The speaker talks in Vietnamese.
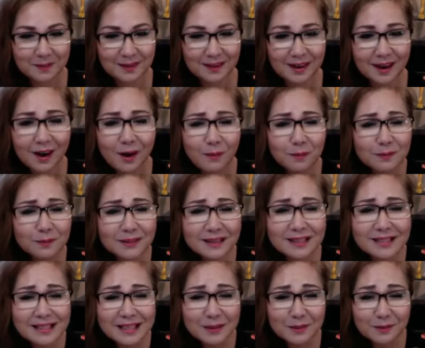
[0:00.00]
khóc tí
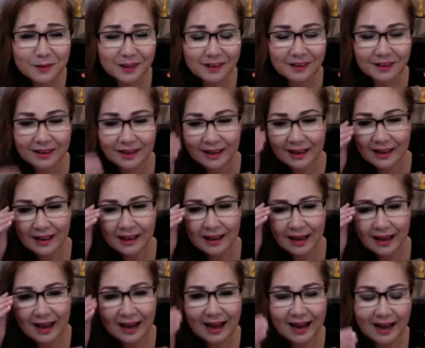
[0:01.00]
xíu thôi
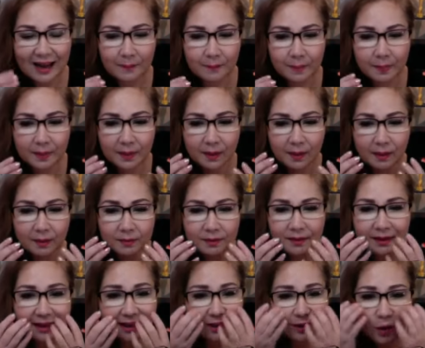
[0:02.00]
là
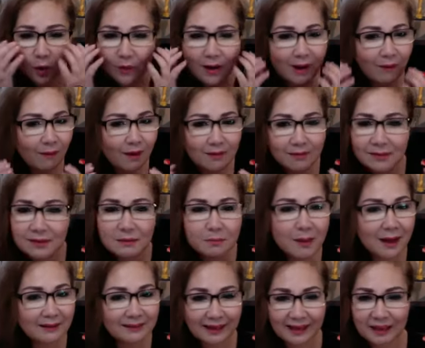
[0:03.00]
những cái chỗ nào nước
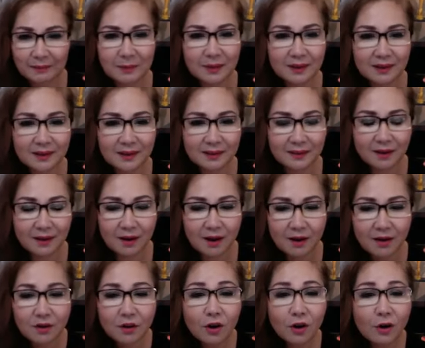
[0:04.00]
mắt chảy là biết liền,
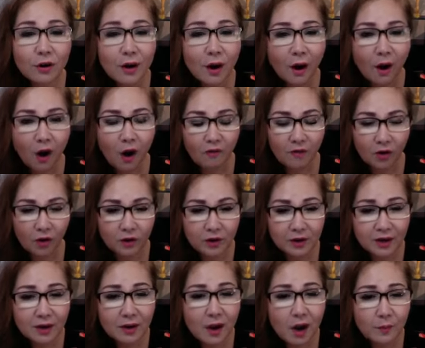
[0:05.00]
nó đỏ và nó có những
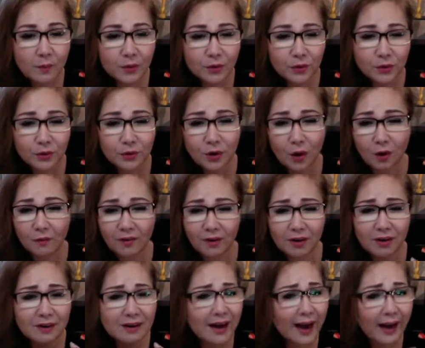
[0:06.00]
cái đốm nhỏ nhỏ nhỏ và nó
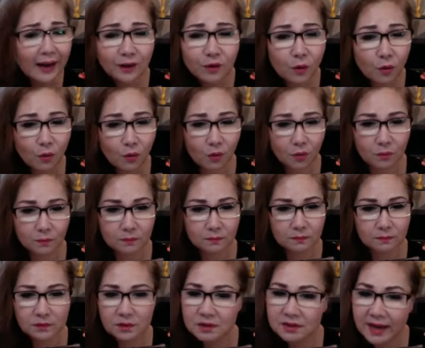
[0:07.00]
rát vô cùng,
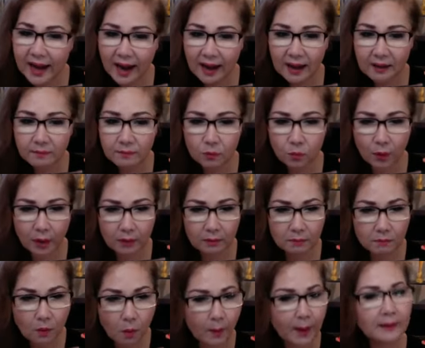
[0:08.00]
nó rát lắm,
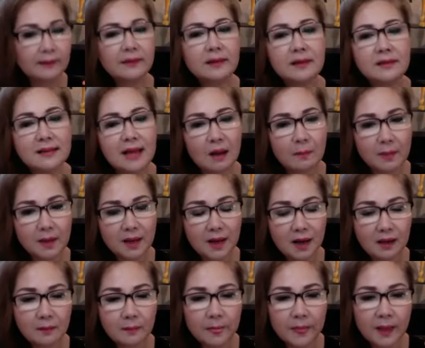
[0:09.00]
khoảng một hai tiếng sau mới hết.